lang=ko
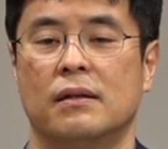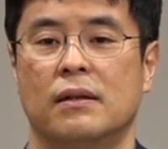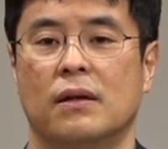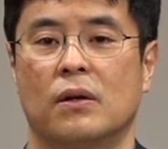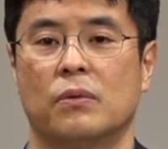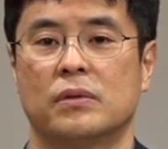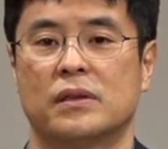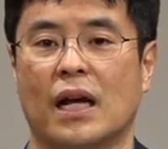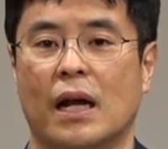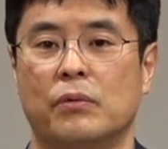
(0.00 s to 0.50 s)

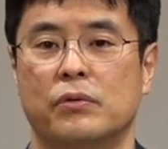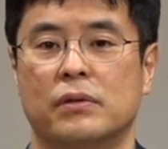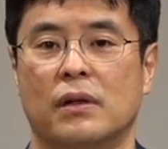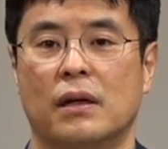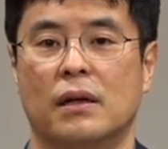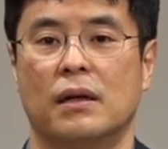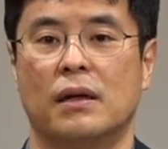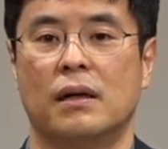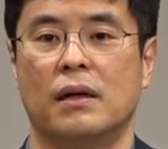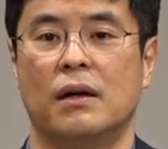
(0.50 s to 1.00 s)
여러분 잘
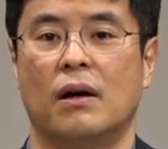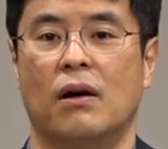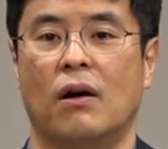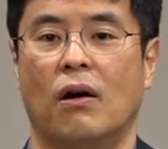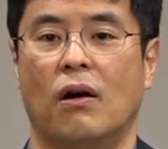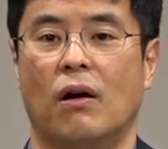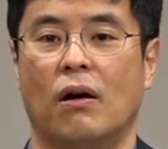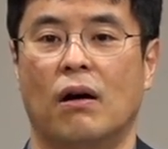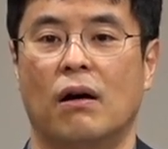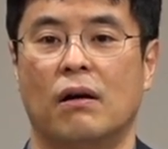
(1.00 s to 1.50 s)
보세요.
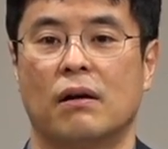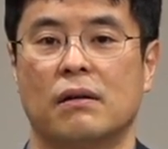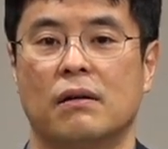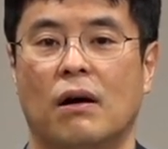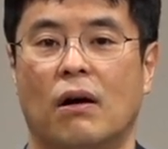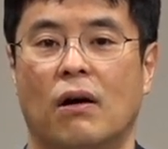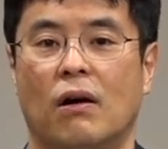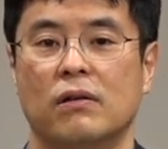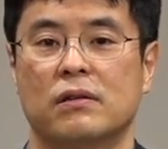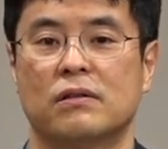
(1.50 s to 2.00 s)

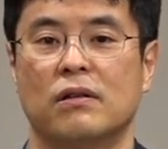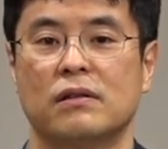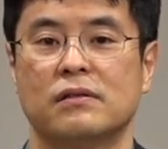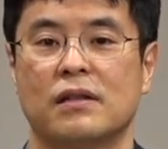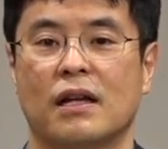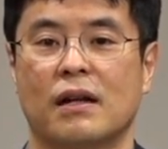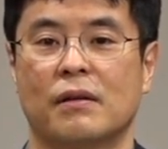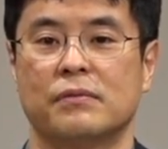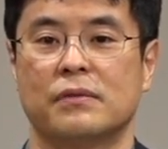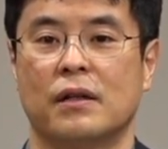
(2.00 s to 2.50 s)
어떤
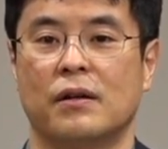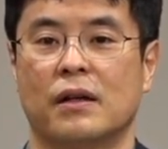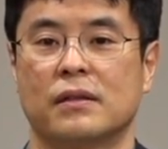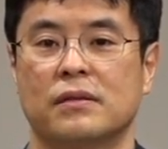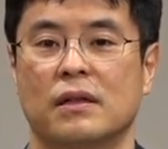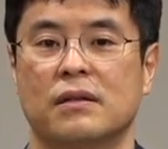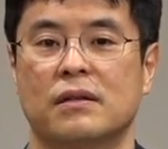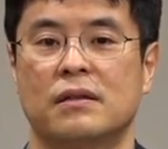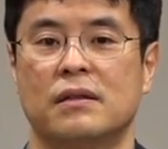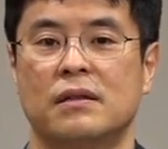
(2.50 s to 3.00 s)
사람들이
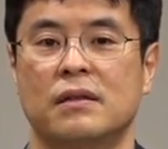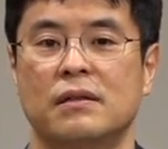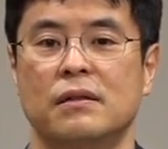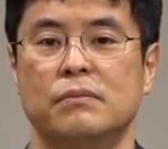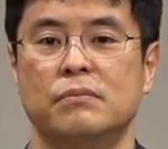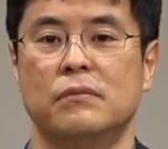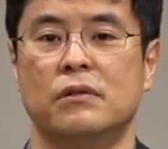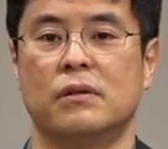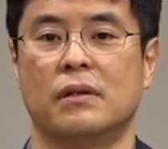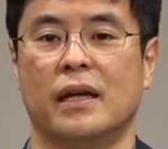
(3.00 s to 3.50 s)
왔어요? 큰
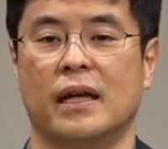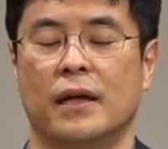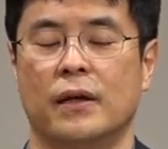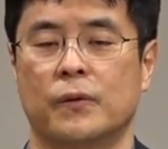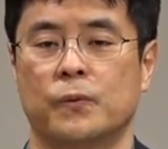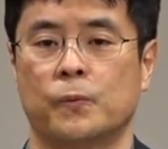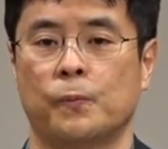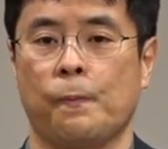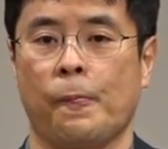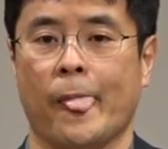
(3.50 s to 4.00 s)
무리.
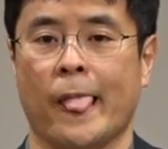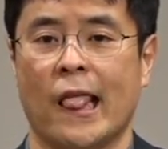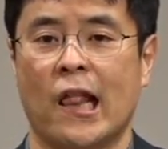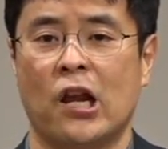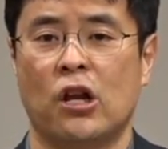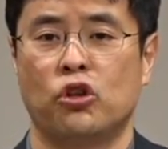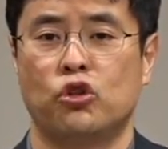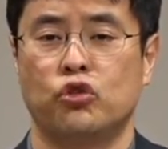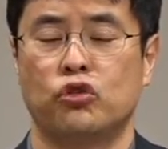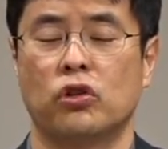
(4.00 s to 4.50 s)

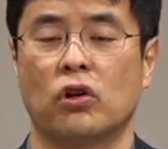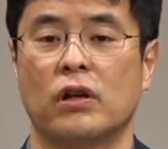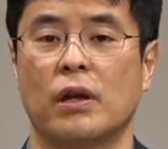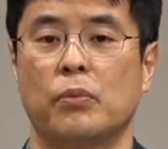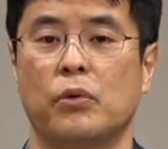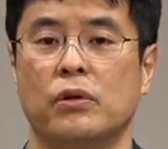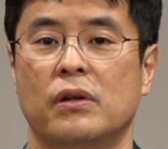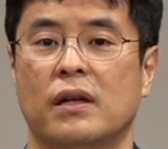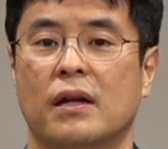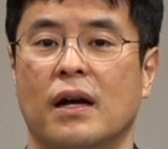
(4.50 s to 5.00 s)
주석에
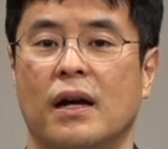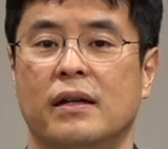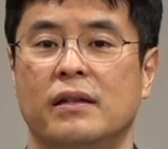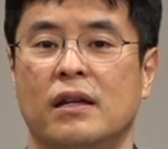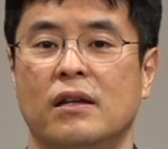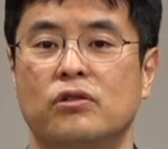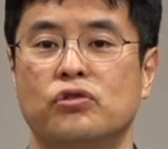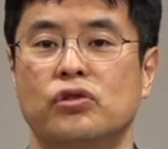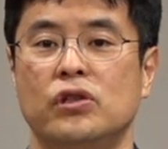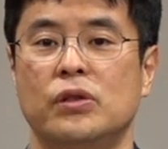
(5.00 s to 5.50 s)
보니까
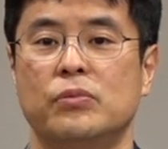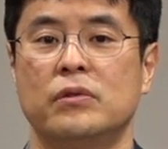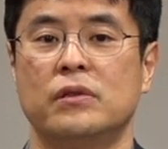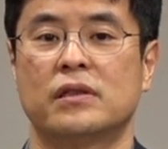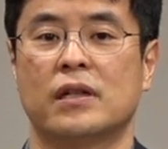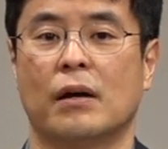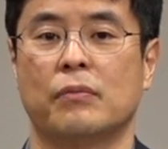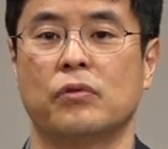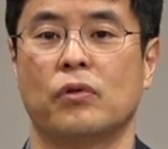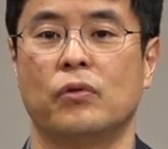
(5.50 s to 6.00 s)
예수님을
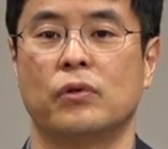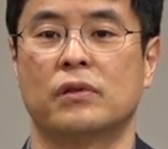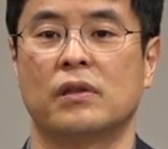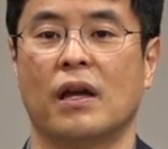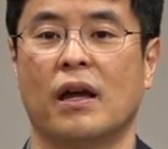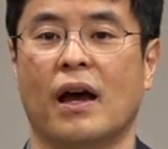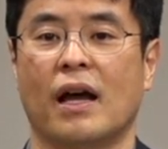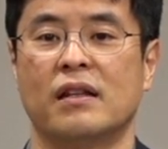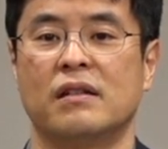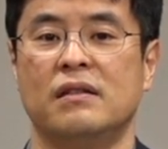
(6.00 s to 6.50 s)
잡으러 올
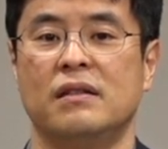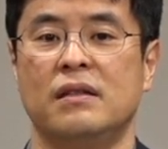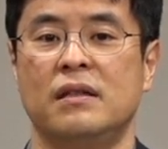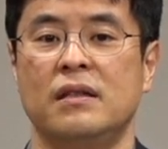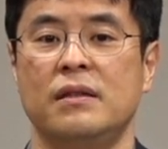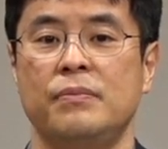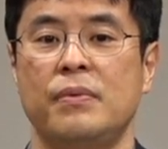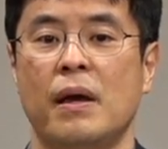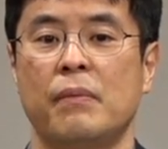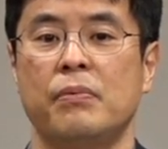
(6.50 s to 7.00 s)
때 한
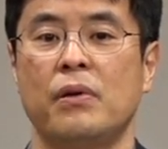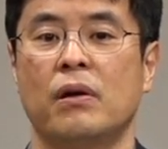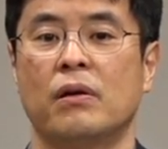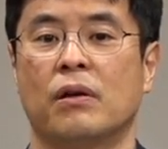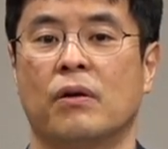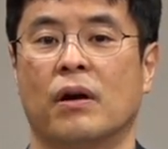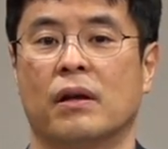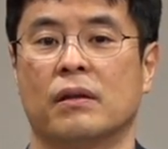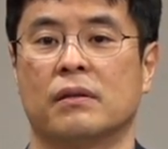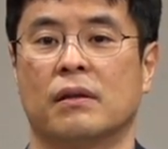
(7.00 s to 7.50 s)

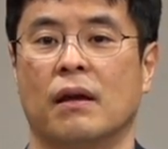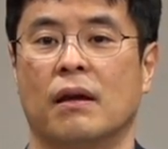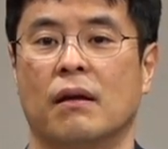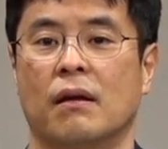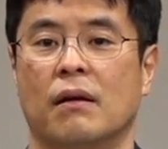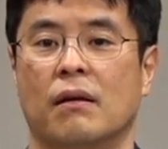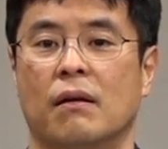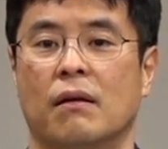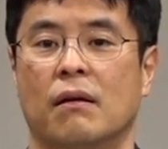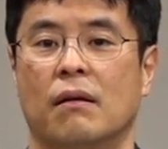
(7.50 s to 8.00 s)
200명이나 왔대.
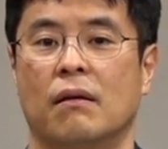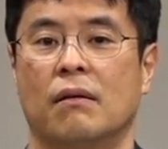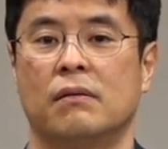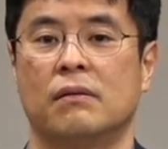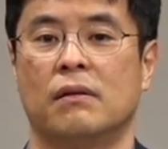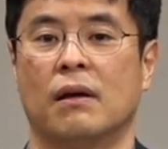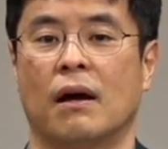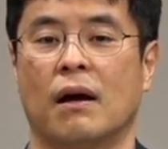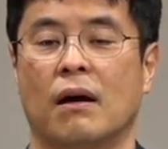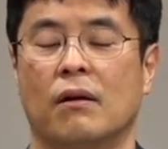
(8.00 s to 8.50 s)

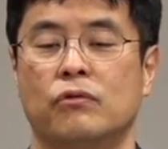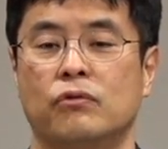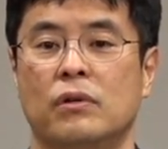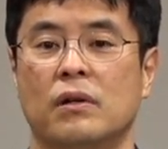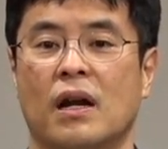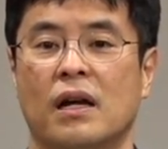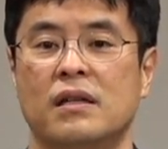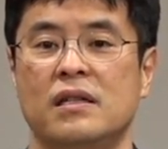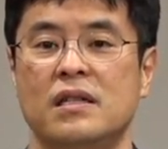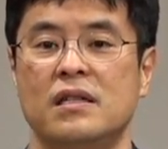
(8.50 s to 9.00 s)
야,
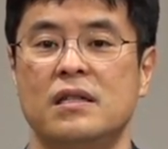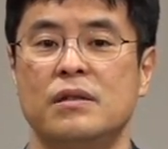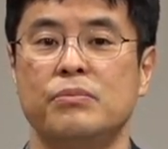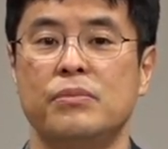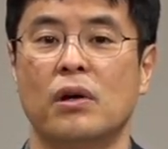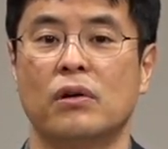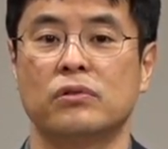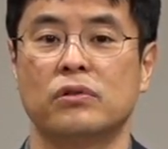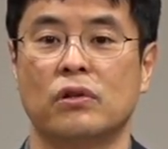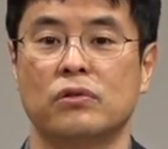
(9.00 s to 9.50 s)
우리는 한
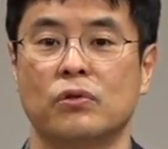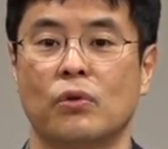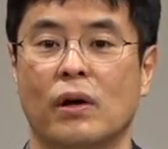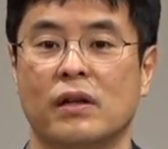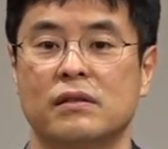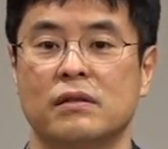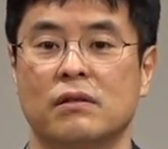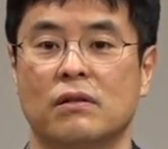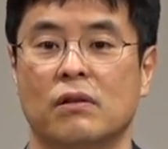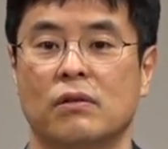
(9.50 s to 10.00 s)
20명 정도
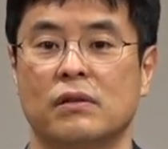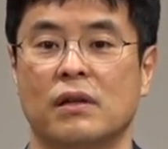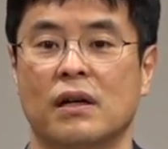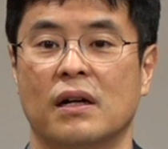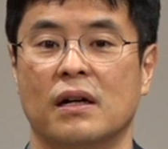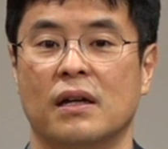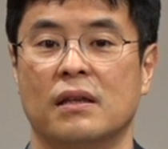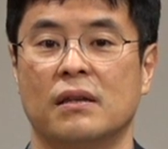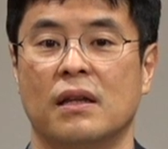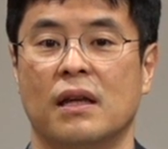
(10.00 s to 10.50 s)
왔을 거라고
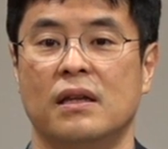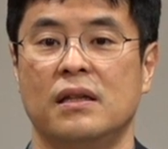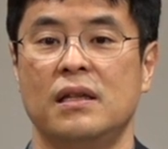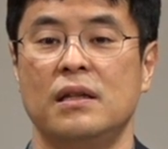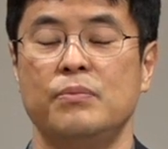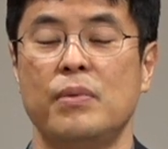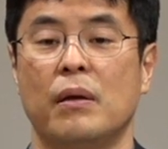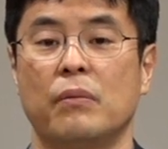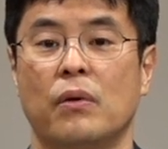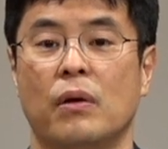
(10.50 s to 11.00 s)
생각했는데
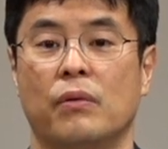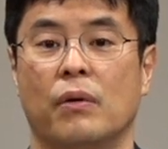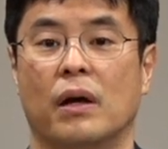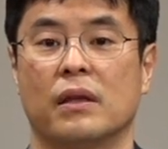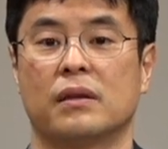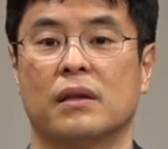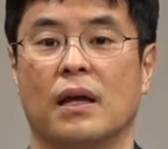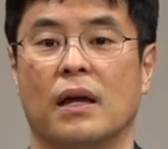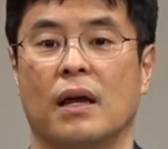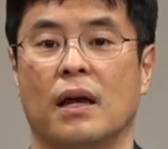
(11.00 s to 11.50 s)
200명이
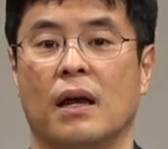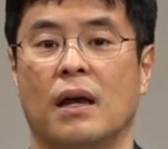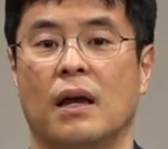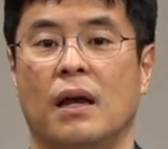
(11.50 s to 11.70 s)
왔대.